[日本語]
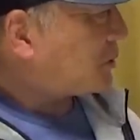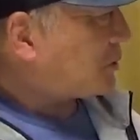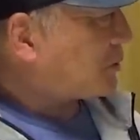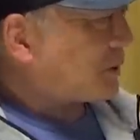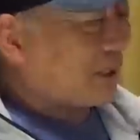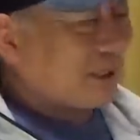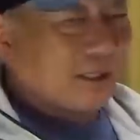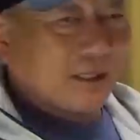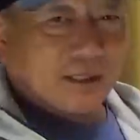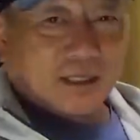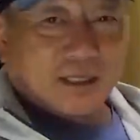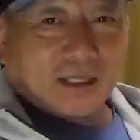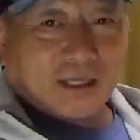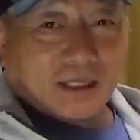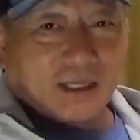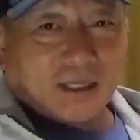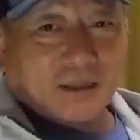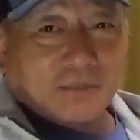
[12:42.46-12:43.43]
トの源田
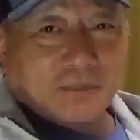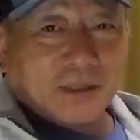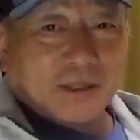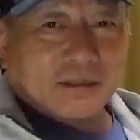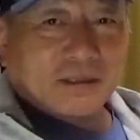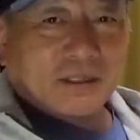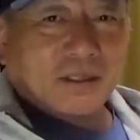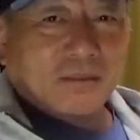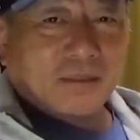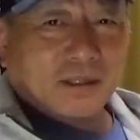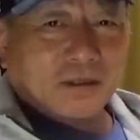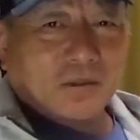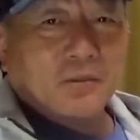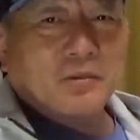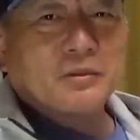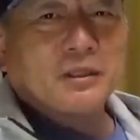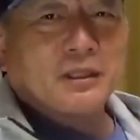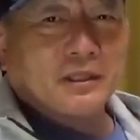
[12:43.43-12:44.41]
がベースカバーに
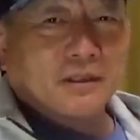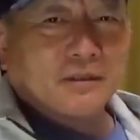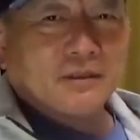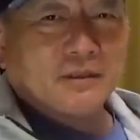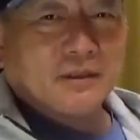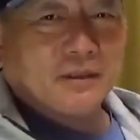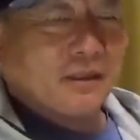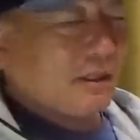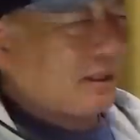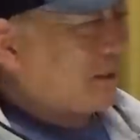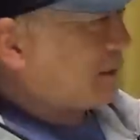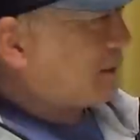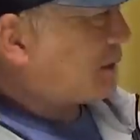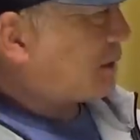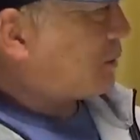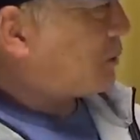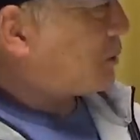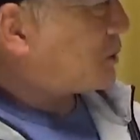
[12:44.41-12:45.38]
遅れる、
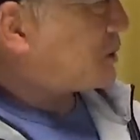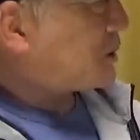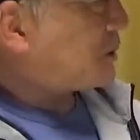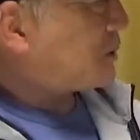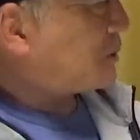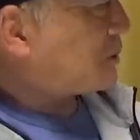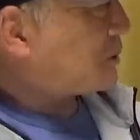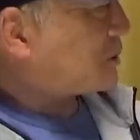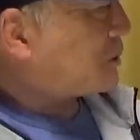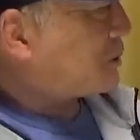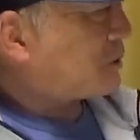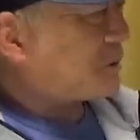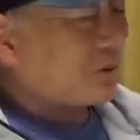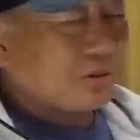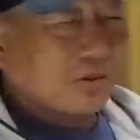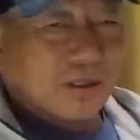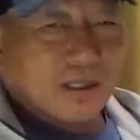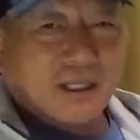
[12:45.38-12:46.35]
で大城の送
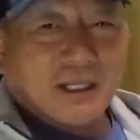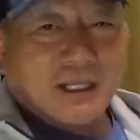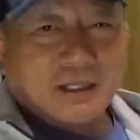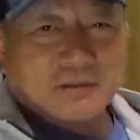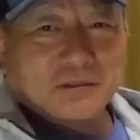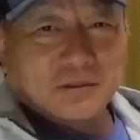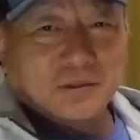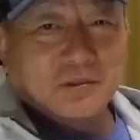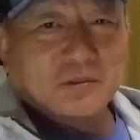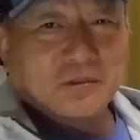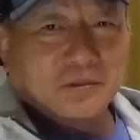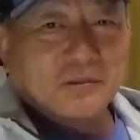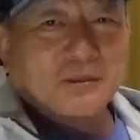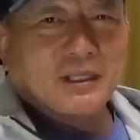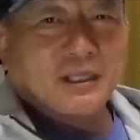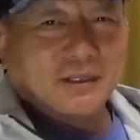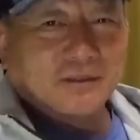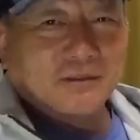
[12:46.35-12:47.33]
球が悪送球
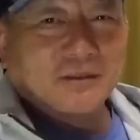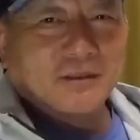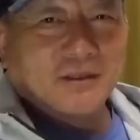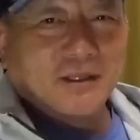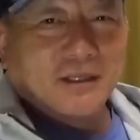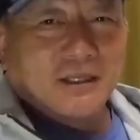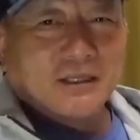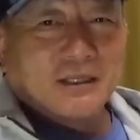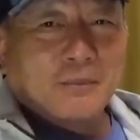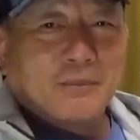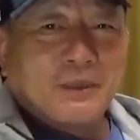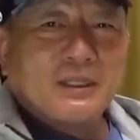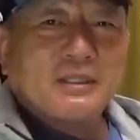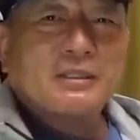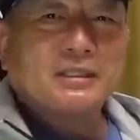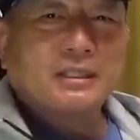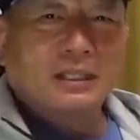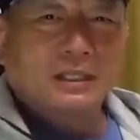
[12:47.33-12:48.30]
になる、で
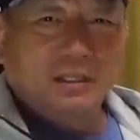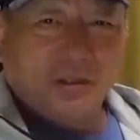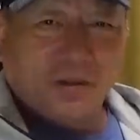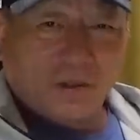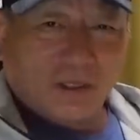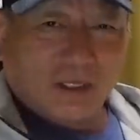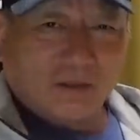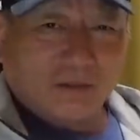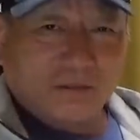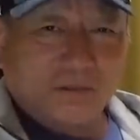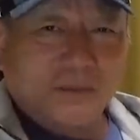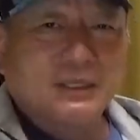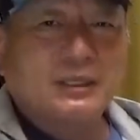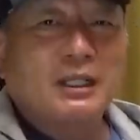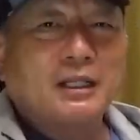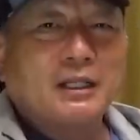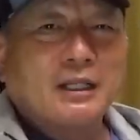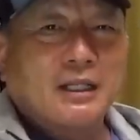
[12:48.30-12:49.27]
ピンチが広がるみ
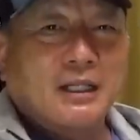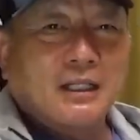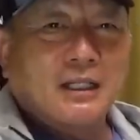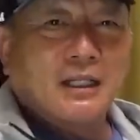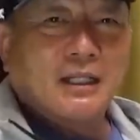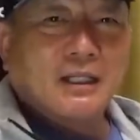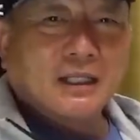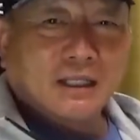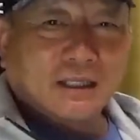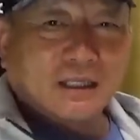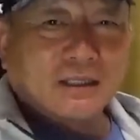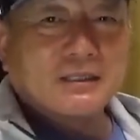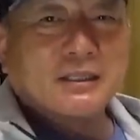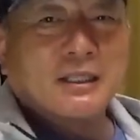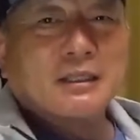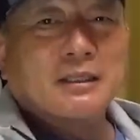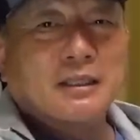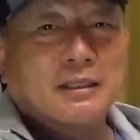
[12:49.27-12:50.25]
たいなか、形
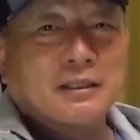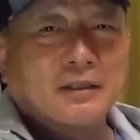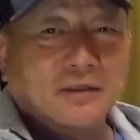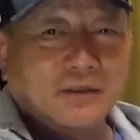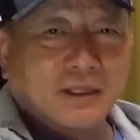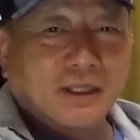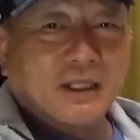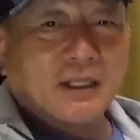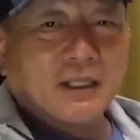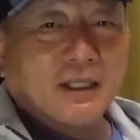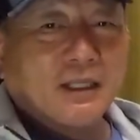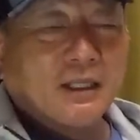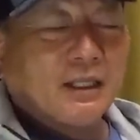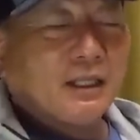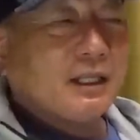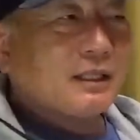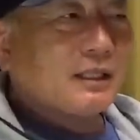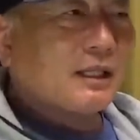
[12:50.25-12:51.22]
だったんだよね
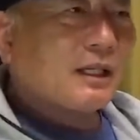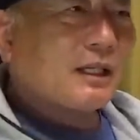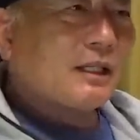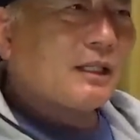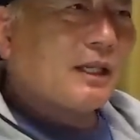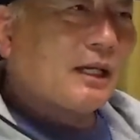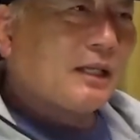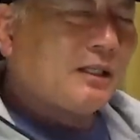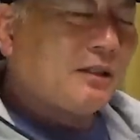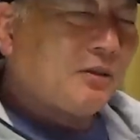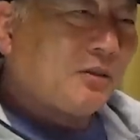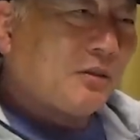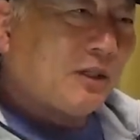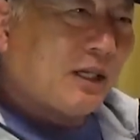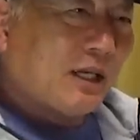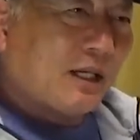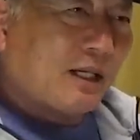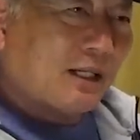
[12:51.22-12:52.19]
だから何を
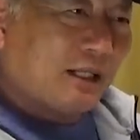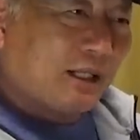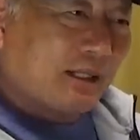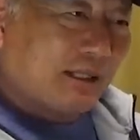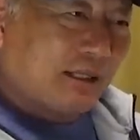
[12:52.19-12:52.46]
やら